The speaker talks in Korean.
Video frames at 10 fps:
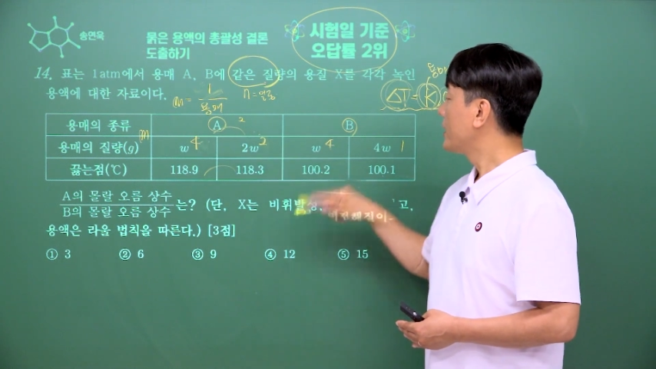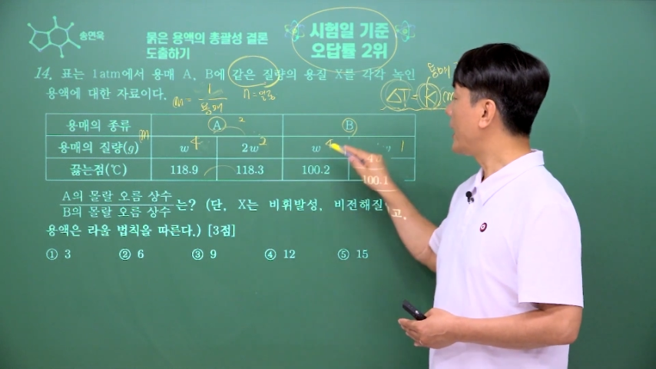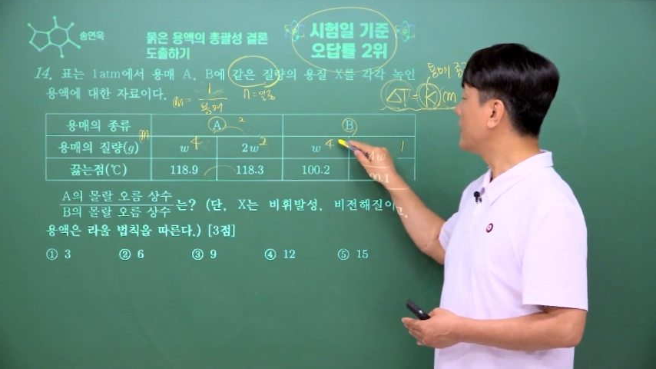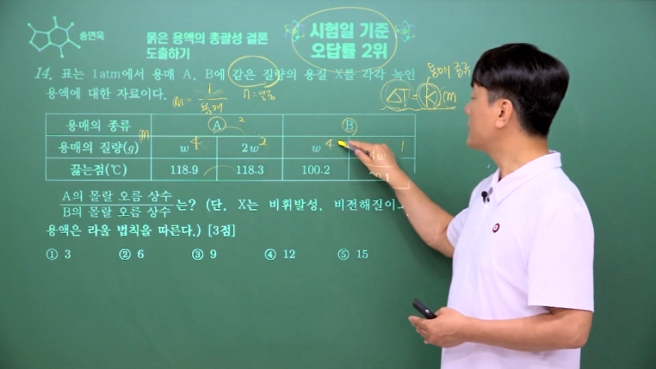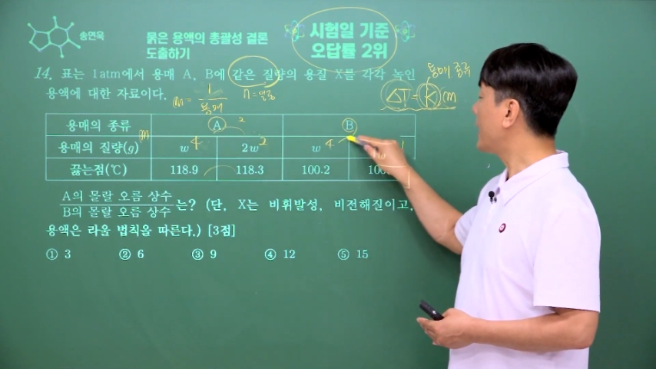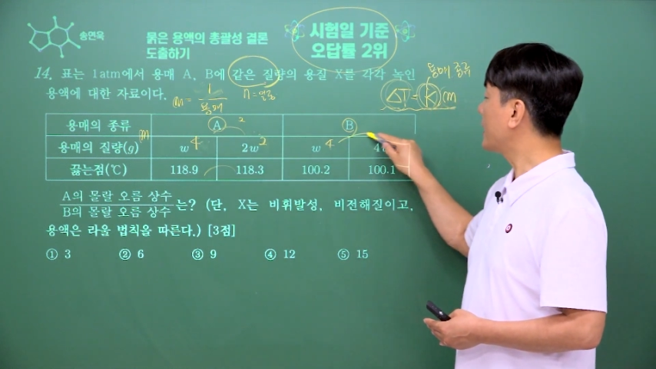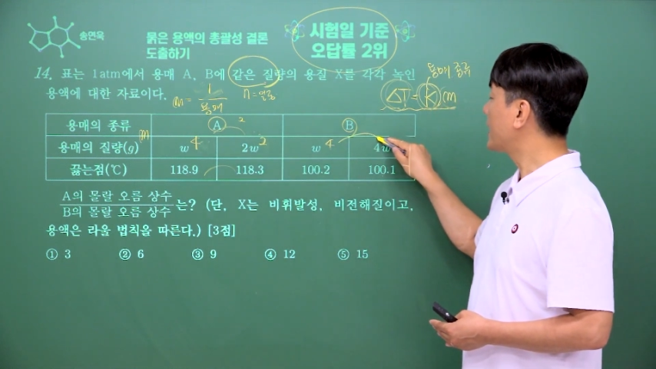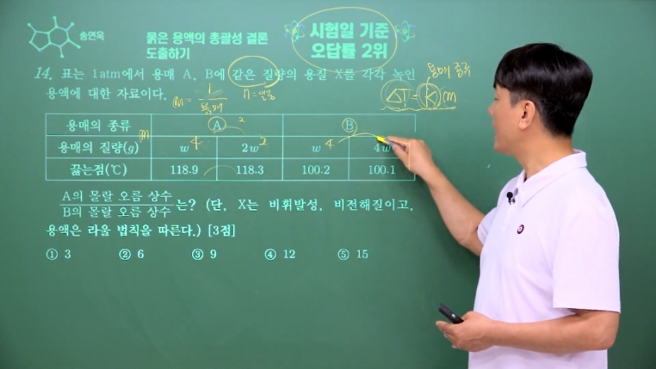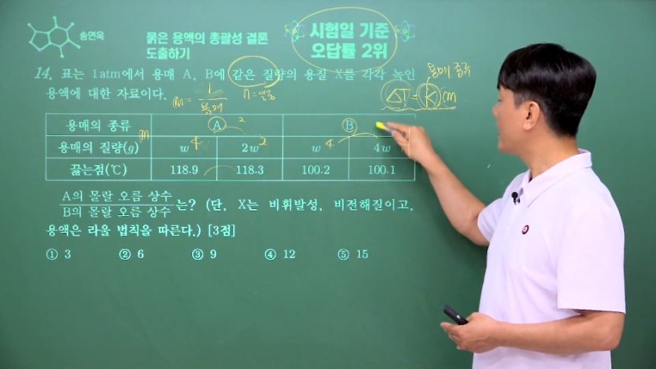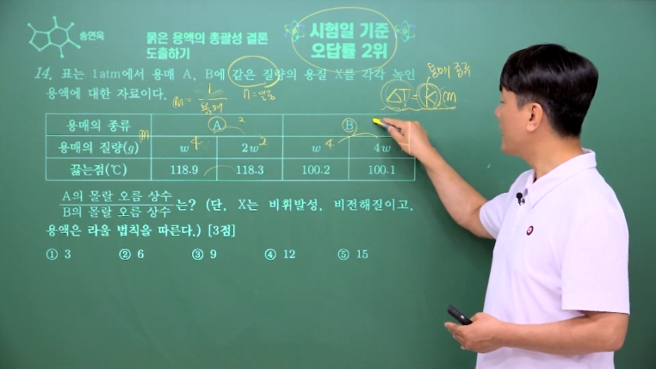얘는
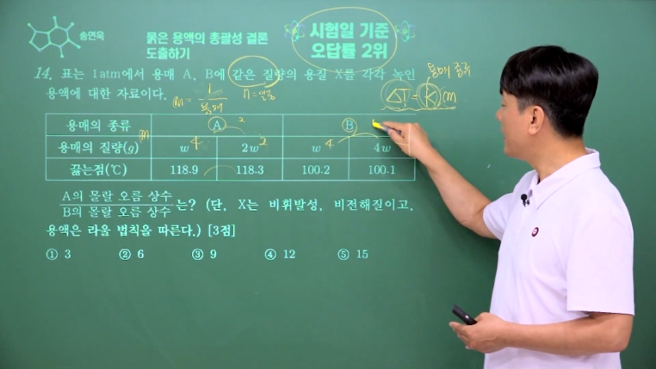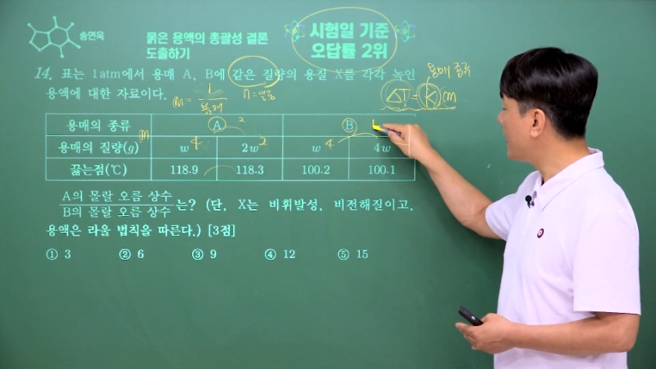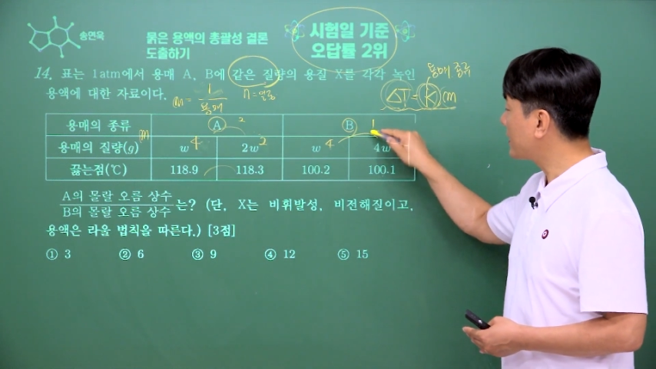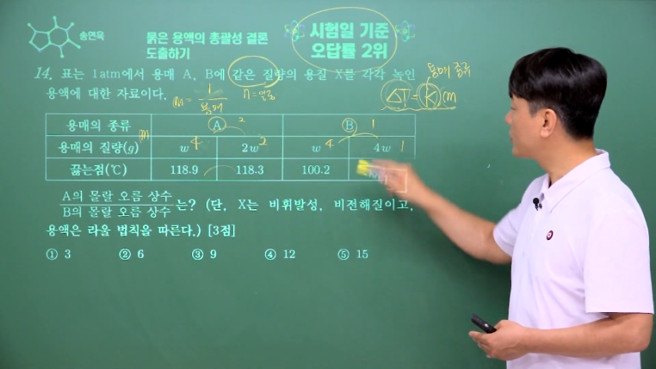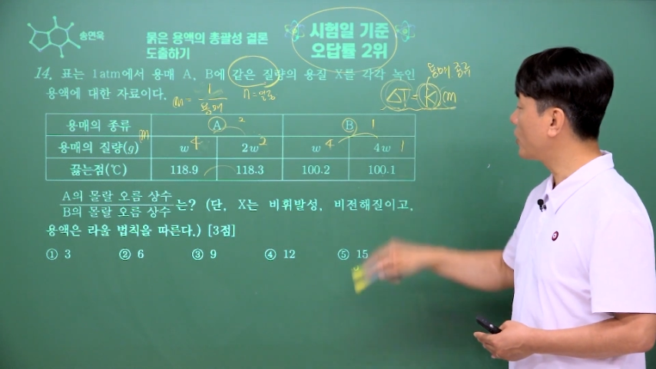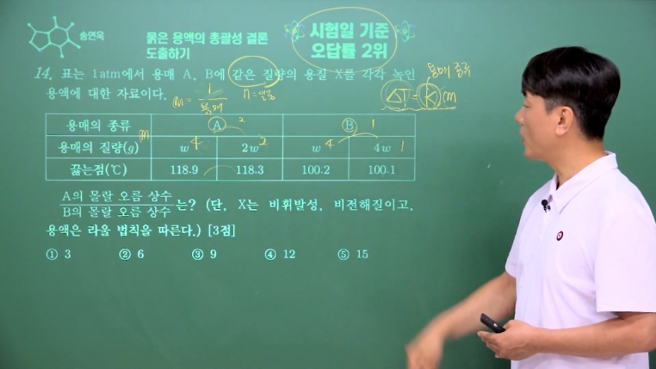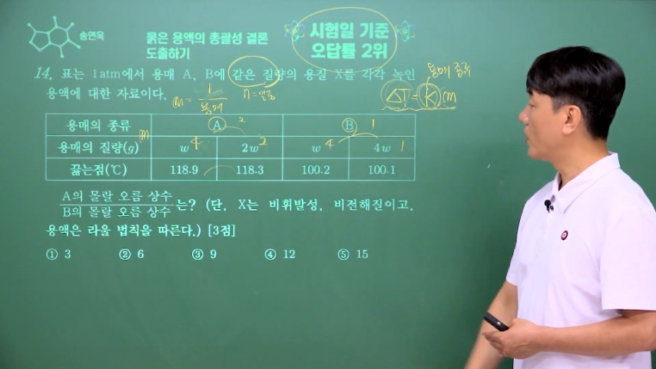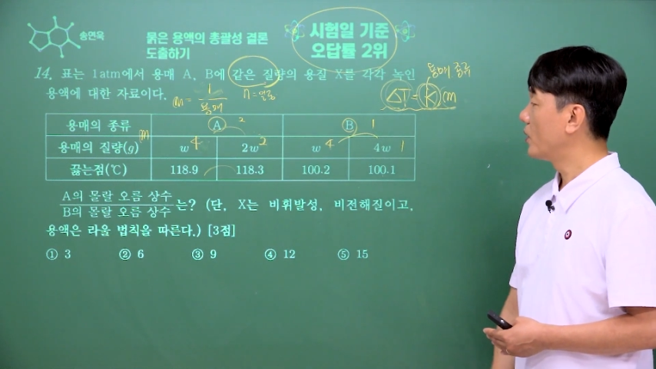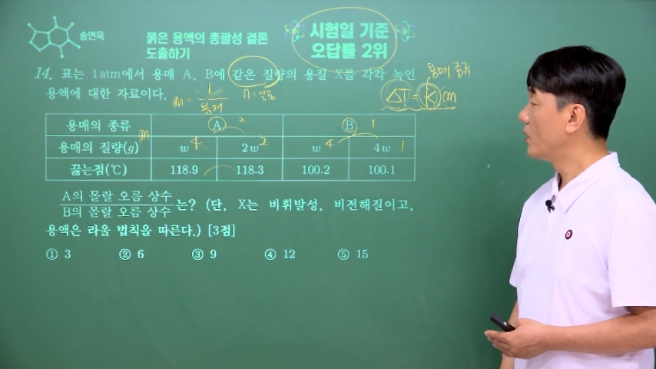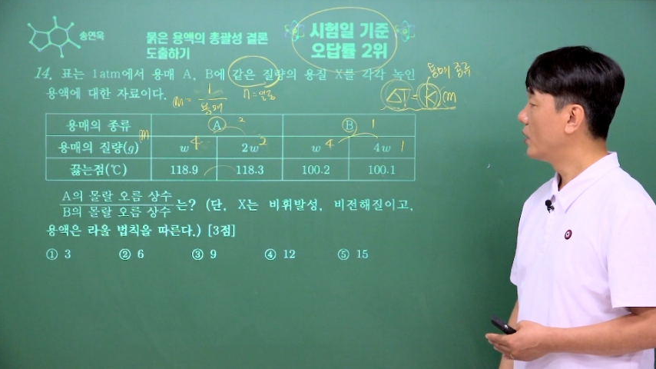차이가 1나초.
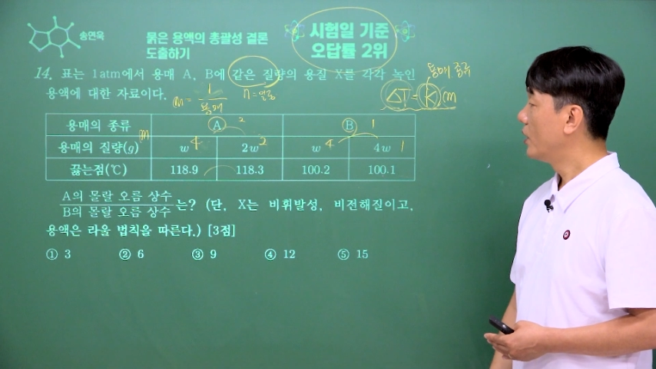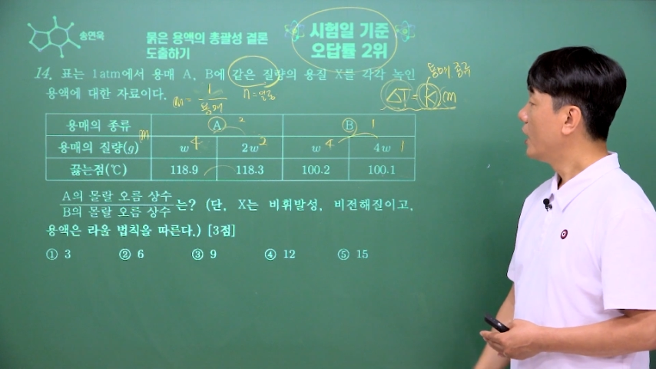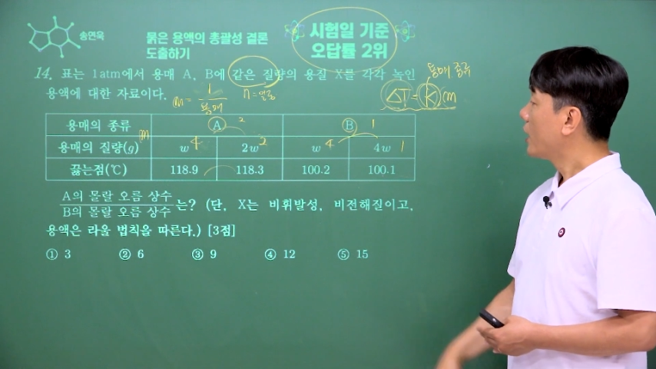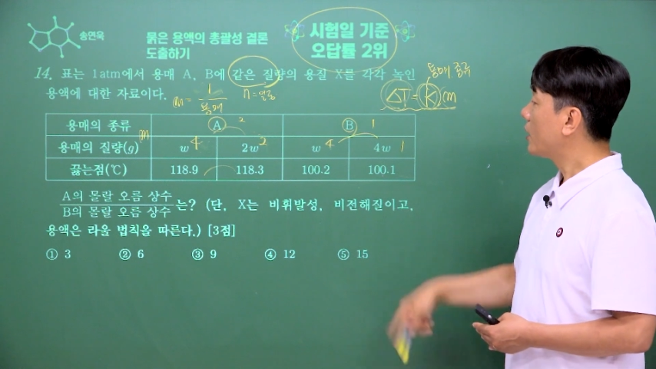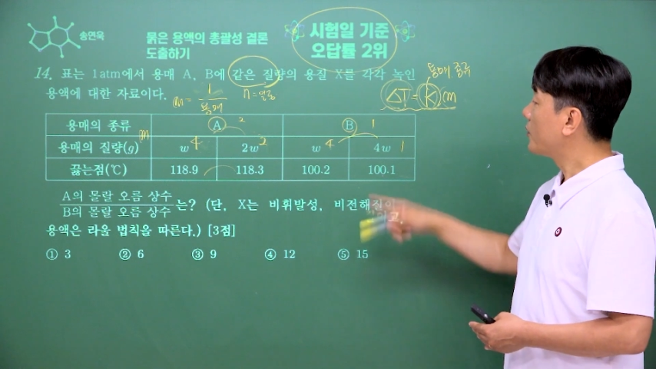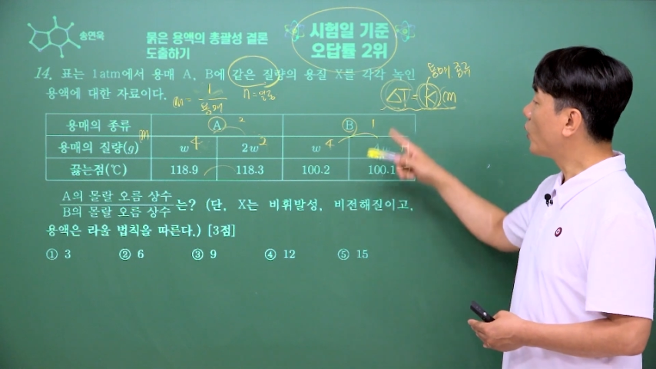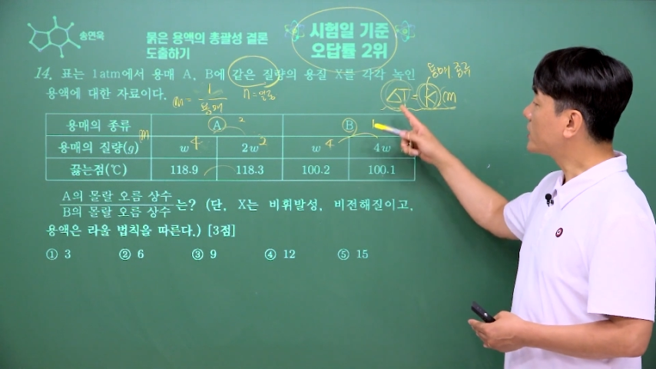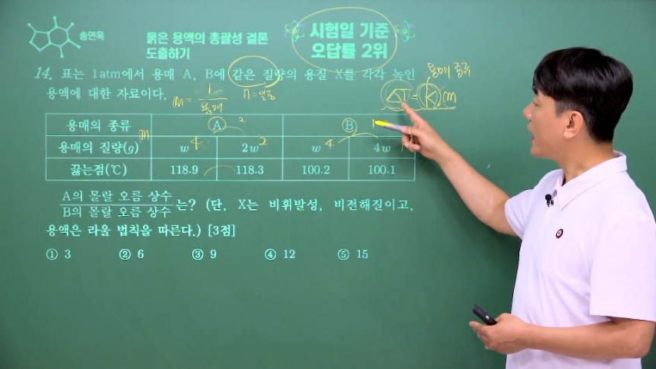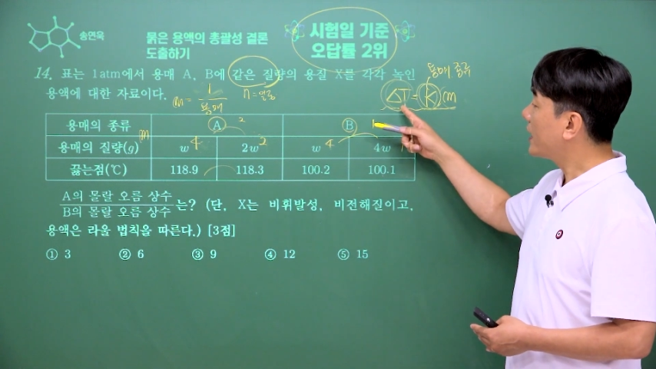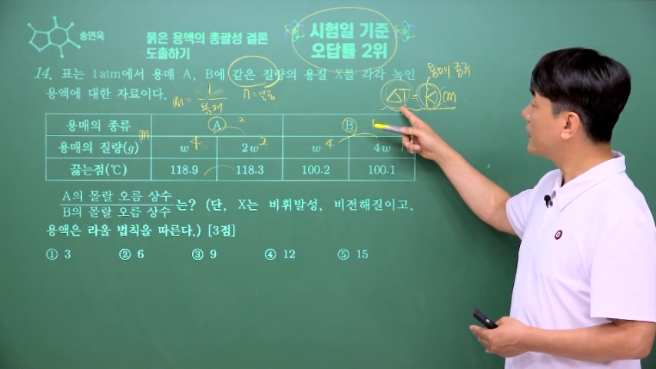그럼 요
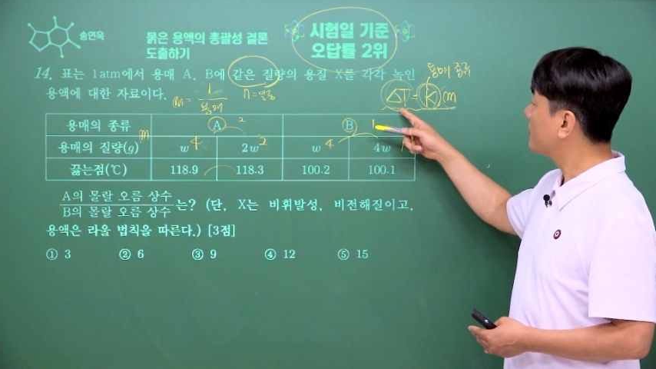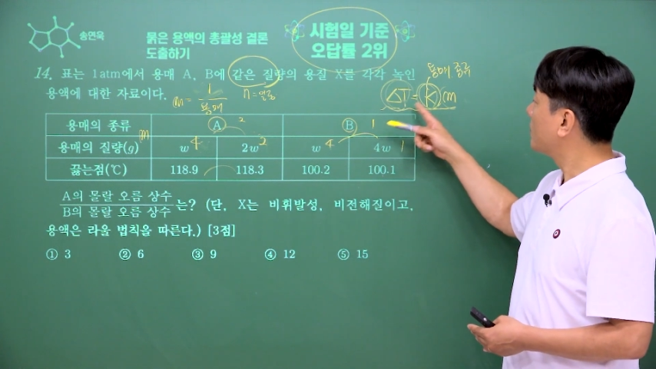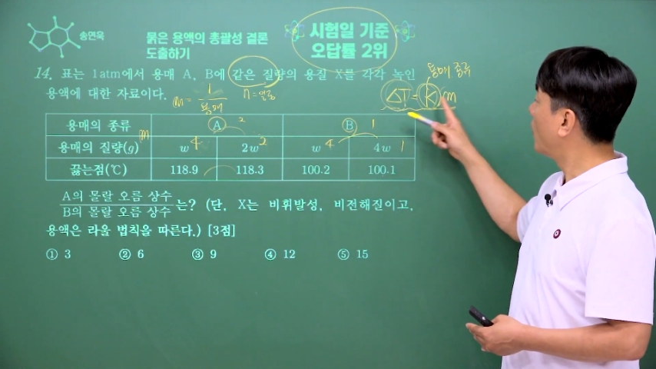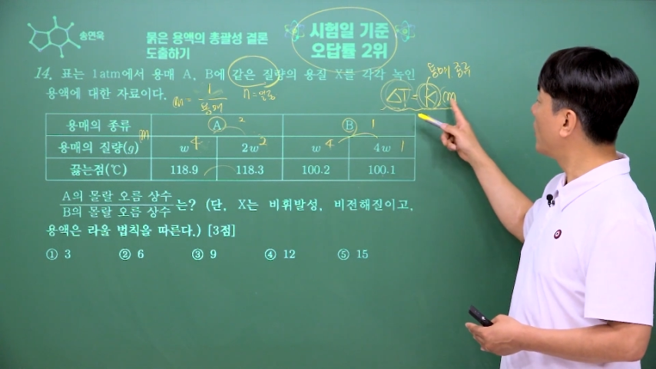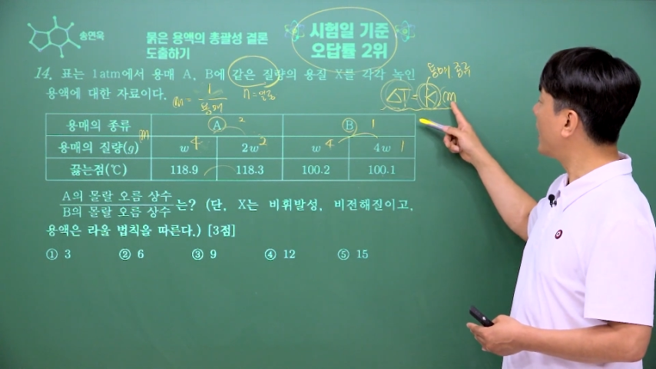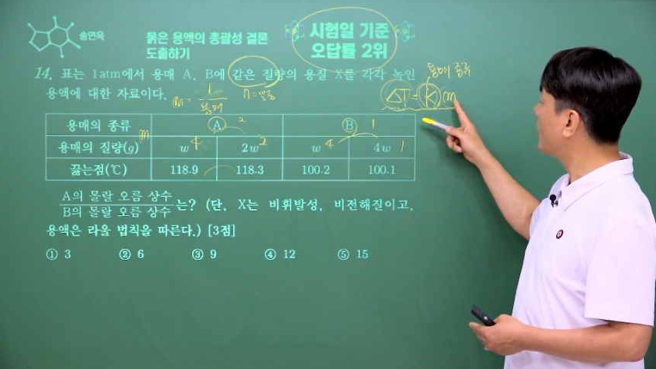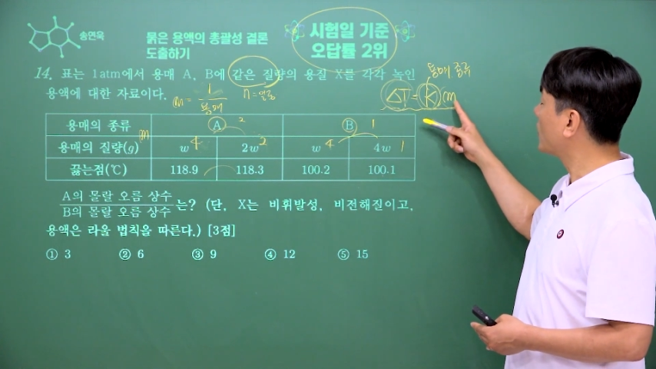차이는 몰랄